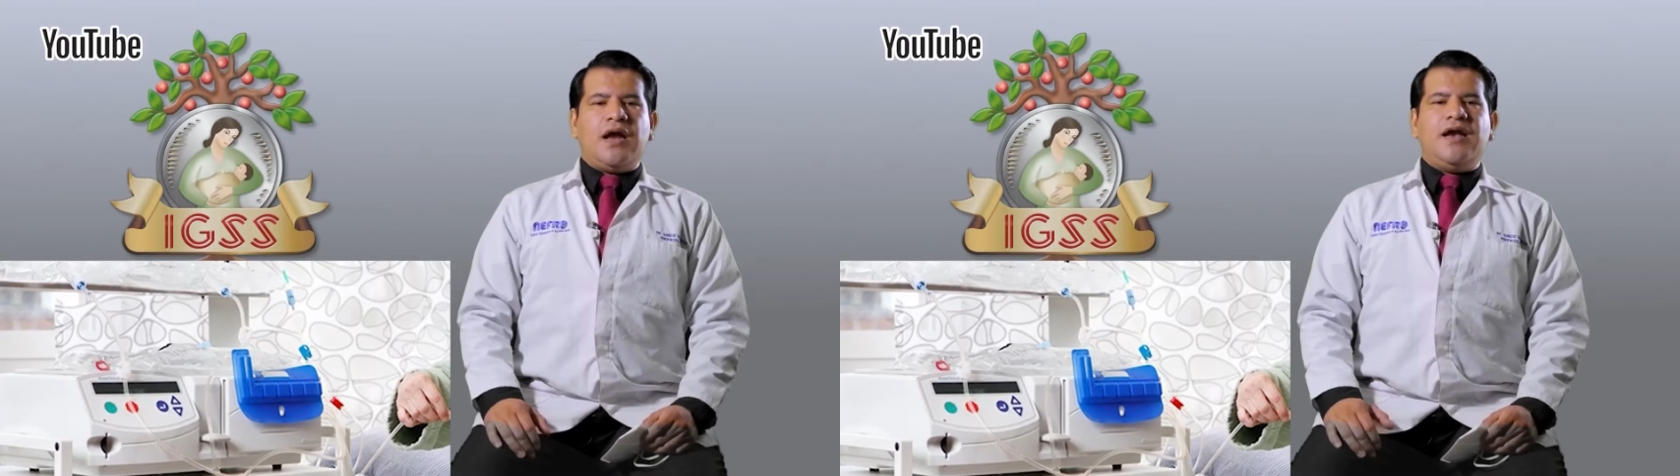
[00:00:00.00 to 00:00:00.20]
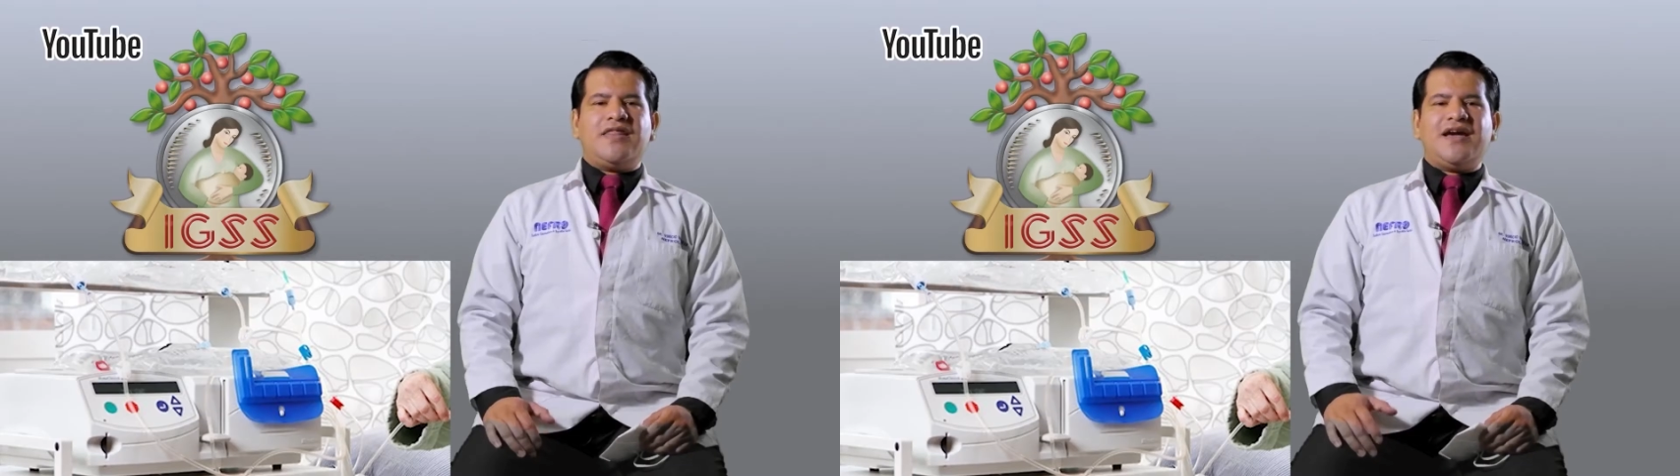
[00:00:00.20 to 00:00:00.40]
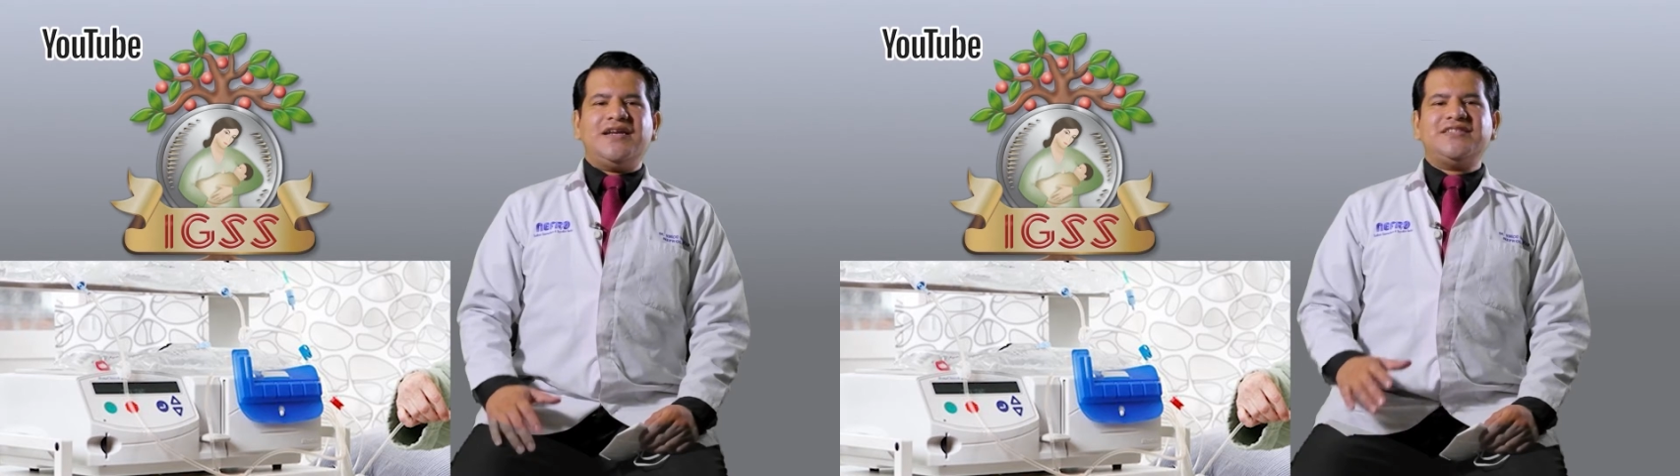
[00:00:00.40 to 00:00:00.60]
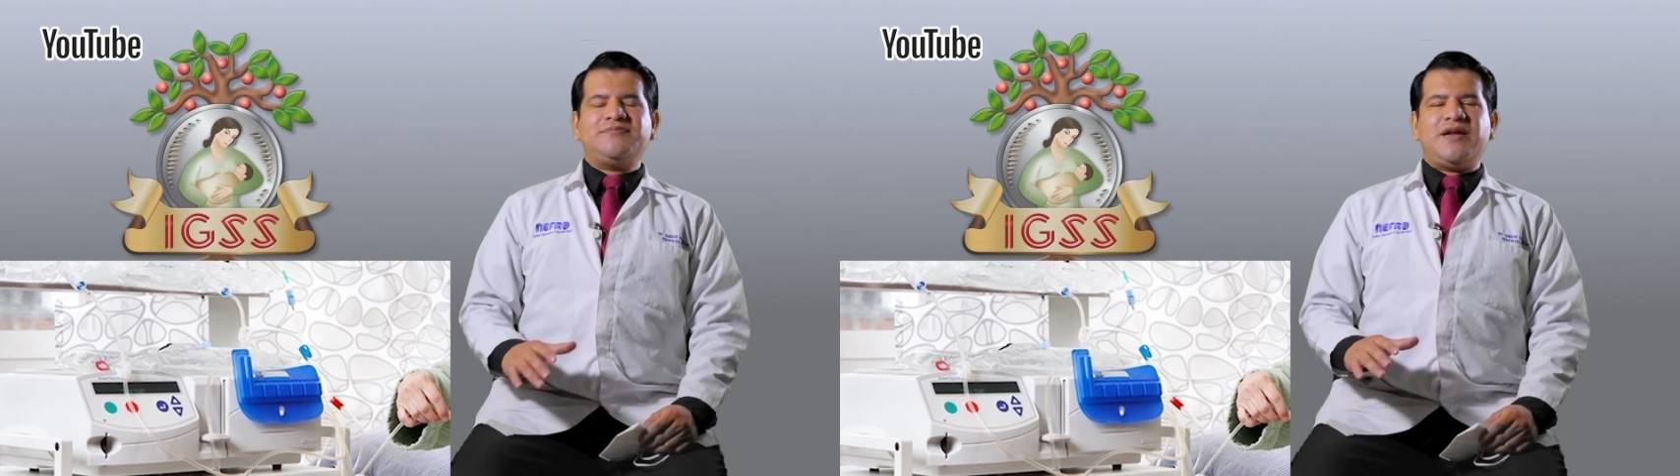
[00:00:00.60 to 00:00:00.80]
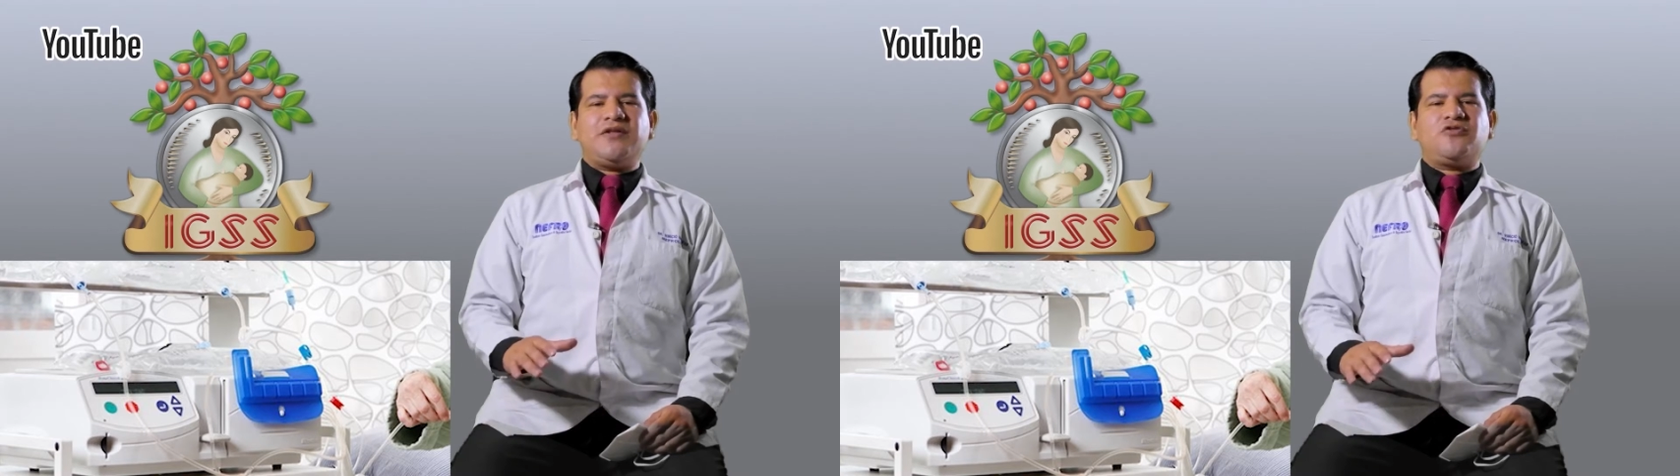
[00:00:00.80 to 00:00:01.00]
La diálisis
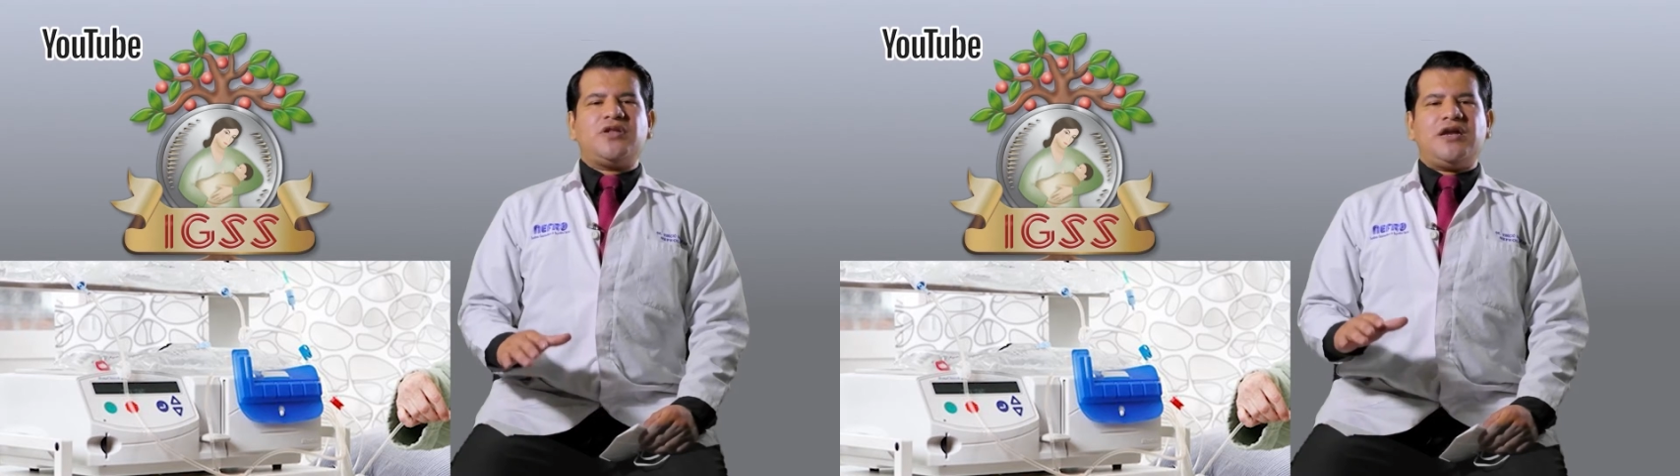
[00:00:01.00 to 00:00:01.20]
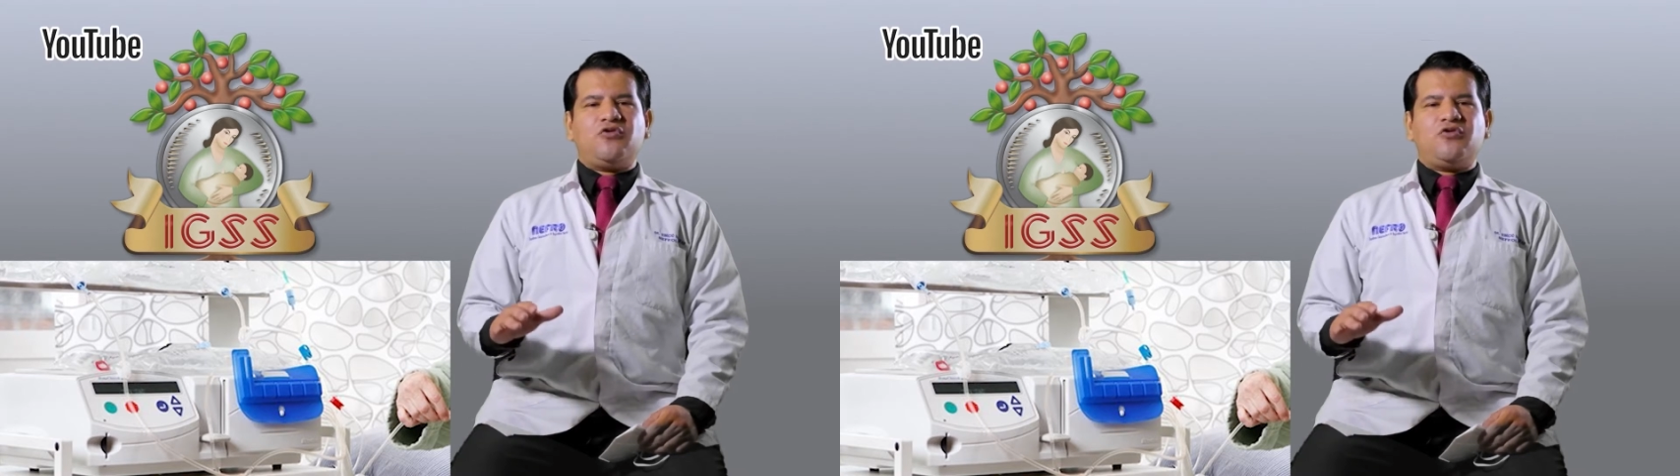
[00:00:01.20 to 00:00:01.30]
peritoneal